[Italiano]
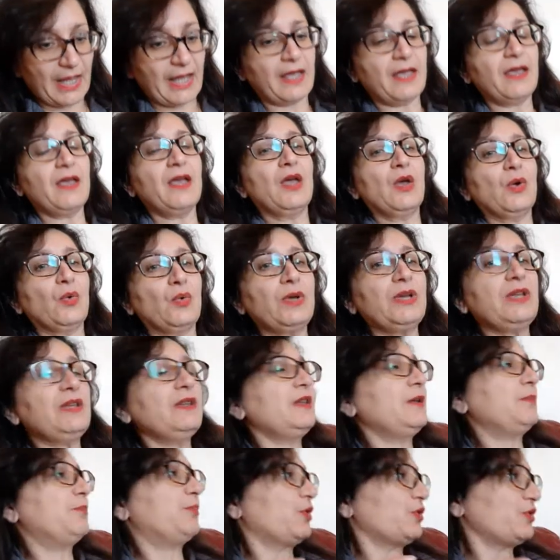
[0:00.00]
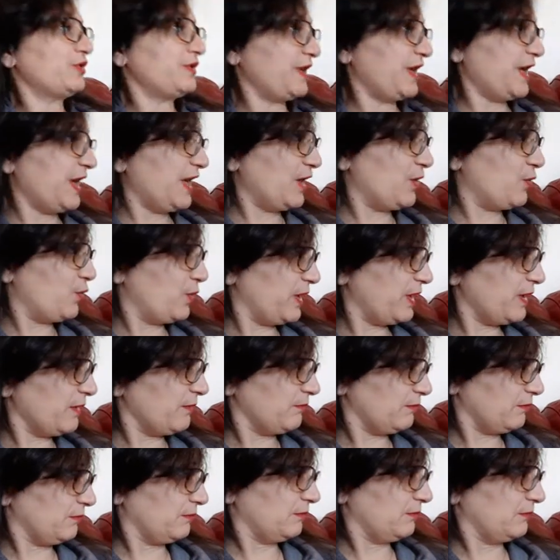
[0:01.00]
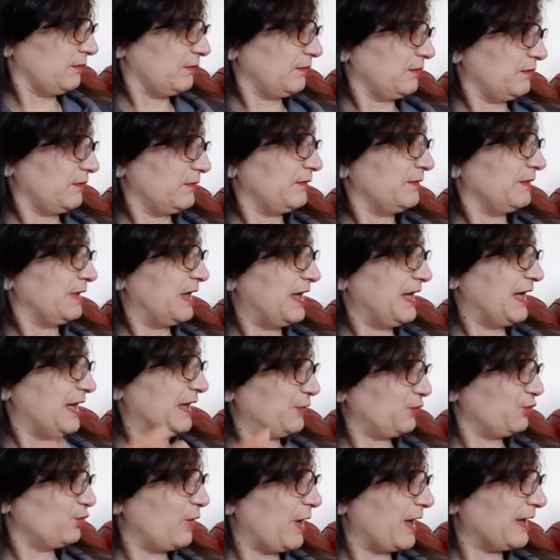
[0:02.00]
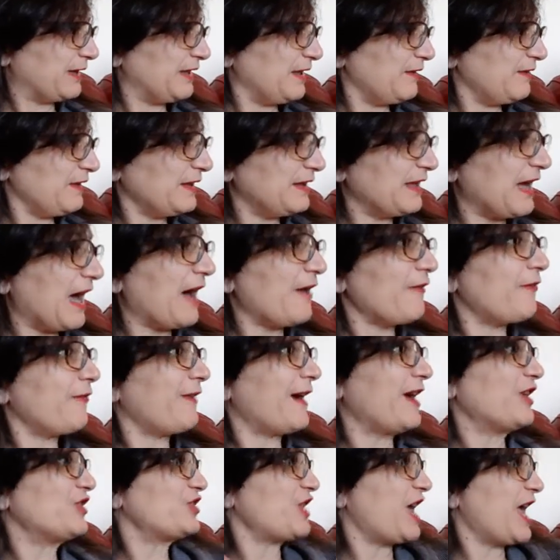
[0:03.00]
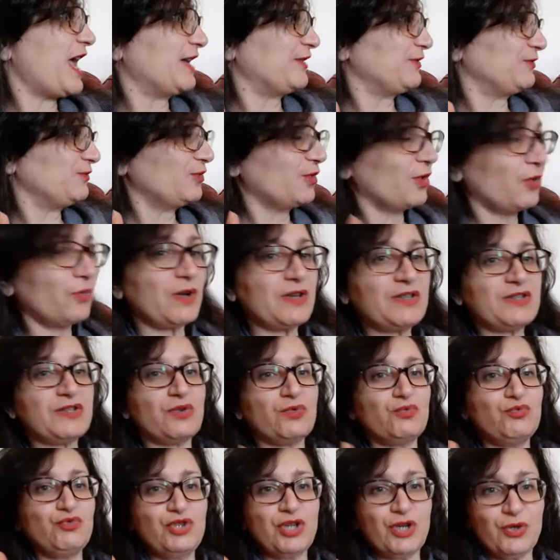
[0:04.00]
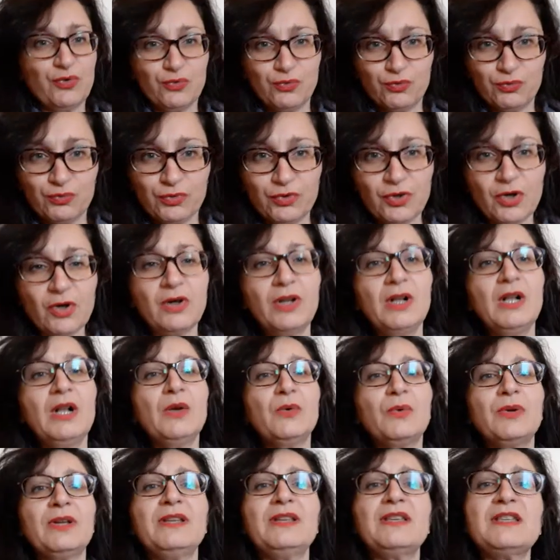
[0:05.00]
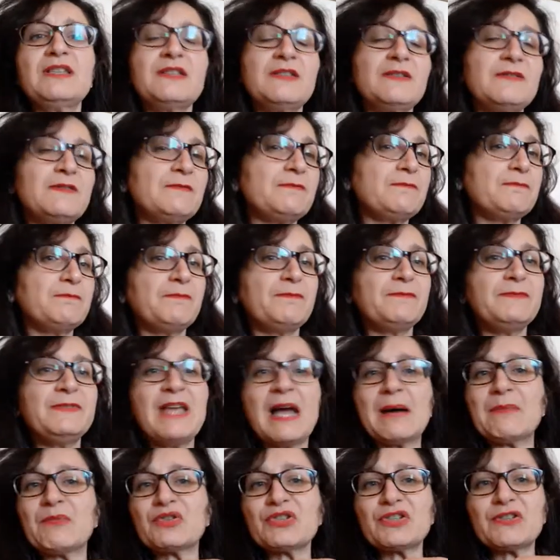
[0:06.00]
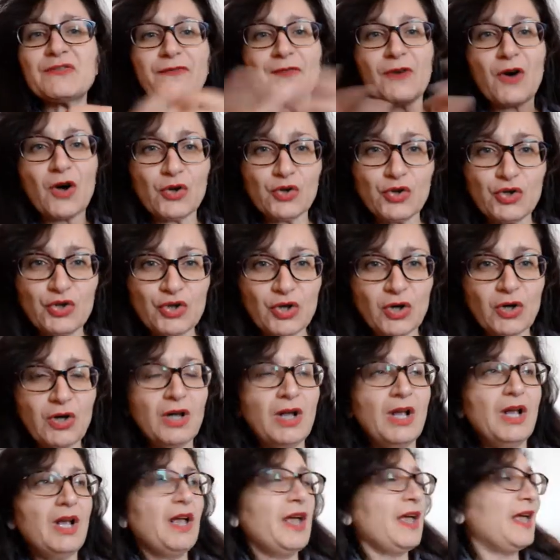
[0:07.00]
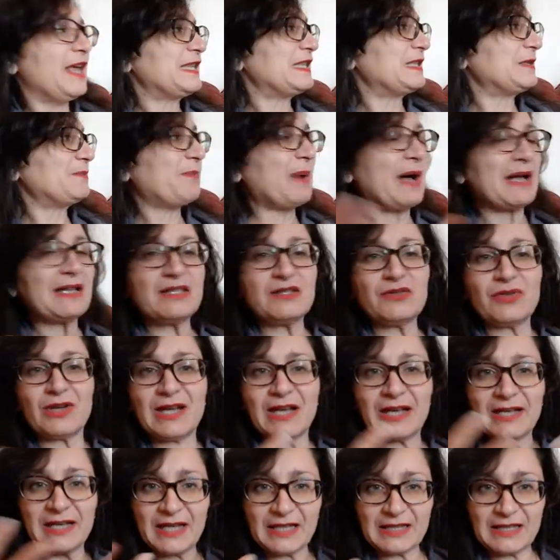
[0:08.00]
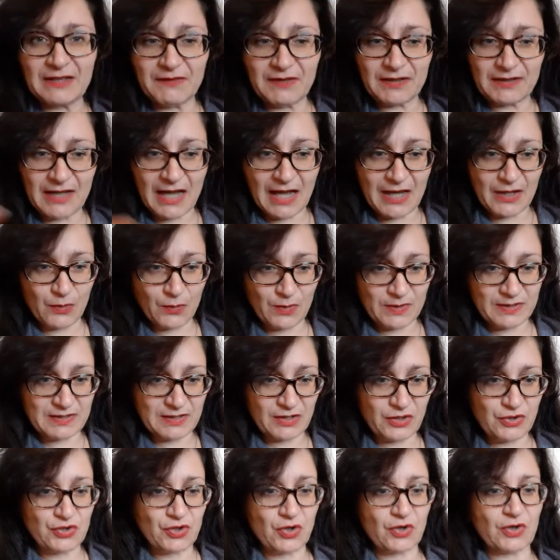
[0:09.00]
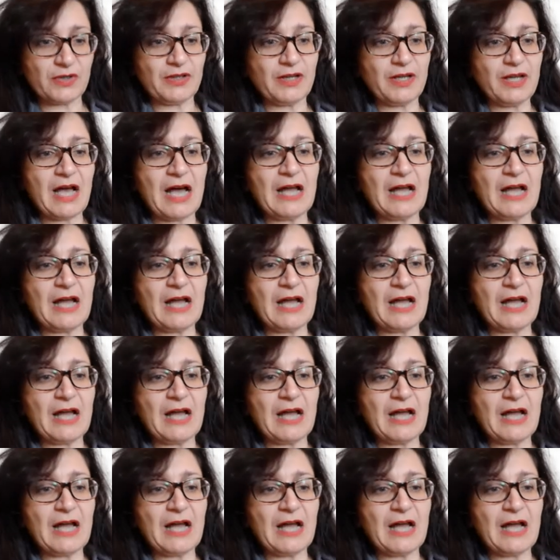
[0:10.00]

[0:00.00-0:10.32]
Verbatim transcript: Eh, quindi prosegui nelle tue attività facendo, questo è un gerundio, quindi Diamo sfoggio e spazio alla creatività in questi giorni.